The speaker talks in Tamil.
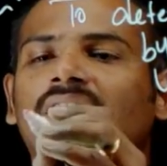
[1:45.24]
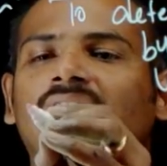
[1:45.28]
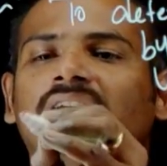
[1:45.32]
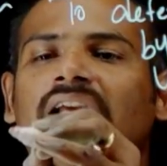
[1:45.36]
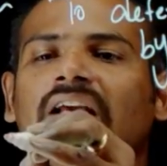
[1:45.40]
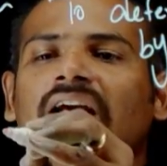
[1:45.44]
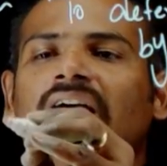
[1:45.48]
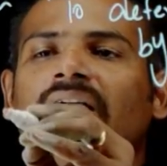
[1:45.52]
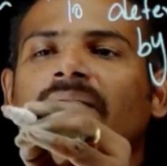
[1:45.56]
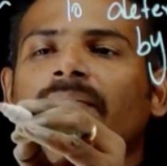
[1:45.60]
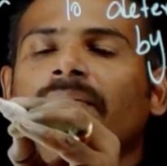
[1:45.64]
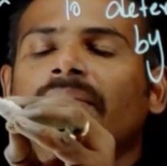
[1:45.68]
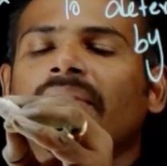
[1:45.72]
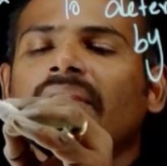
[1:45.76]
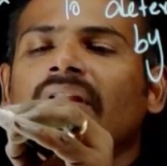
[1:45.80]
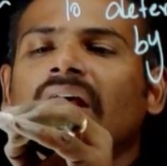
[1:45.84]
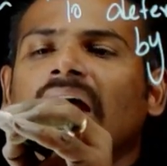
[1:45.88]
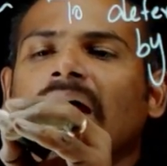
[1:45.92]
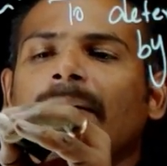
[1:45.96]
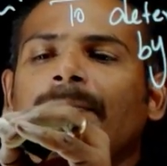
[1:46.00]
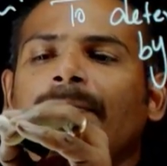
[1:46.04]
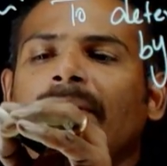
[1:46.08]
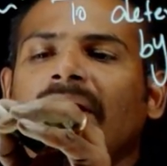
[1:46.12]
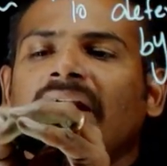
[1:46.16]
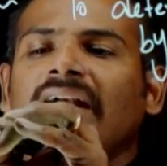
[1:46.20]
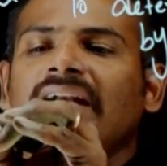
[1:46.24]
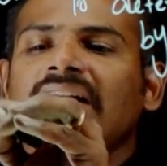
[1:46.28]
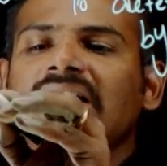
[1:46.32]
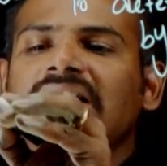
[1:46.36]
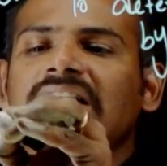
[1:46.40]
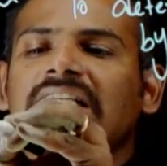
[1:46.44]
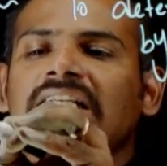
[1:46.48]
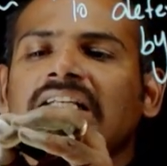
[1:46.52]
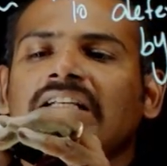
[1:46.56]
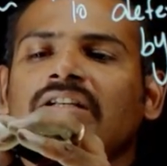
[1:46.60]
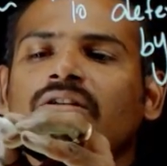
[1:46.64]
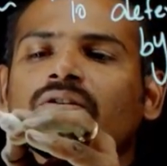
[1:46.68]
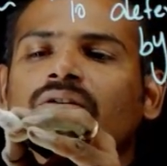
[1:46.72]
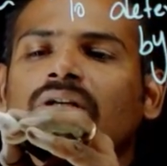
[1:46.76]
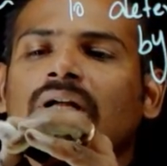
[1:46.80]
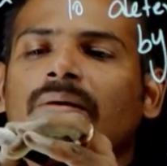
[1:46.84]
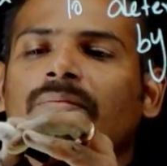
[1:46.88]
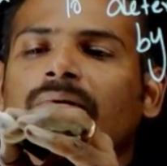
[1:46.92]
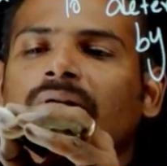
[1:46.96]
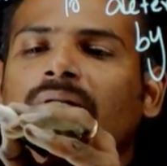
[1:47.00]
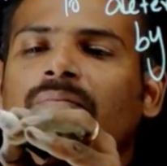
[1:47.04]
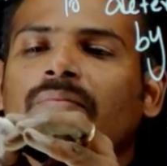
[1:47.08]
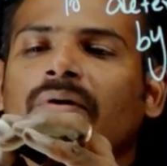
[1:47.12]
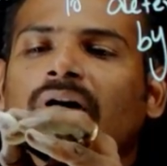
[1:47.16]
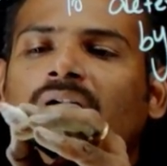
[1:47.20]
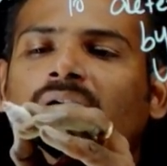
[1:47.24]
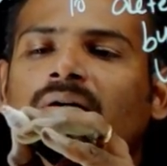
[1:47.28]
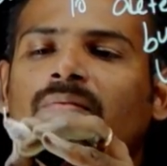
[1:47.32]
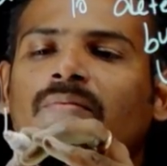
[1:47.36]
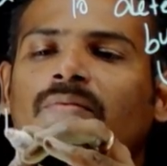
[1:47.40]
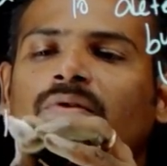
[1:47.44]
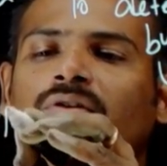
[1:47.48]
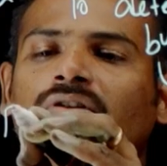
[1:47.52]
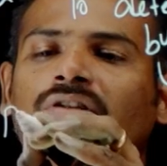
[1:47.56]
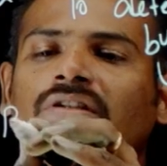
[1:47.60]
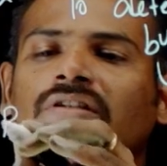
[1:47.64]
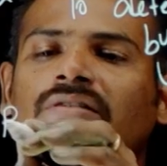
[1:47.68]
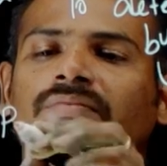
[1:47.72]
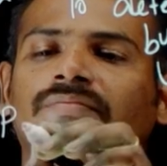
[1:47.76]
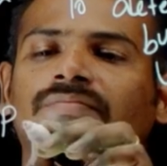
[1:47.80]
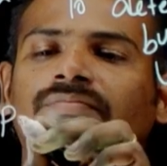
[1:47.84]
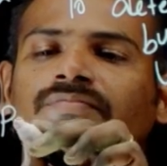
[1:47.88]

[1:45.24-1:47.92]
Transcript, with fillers: இங்கே அப்பரடஸ் ரெக்யூர்டு அப்படின்னு பார்க்கும்போது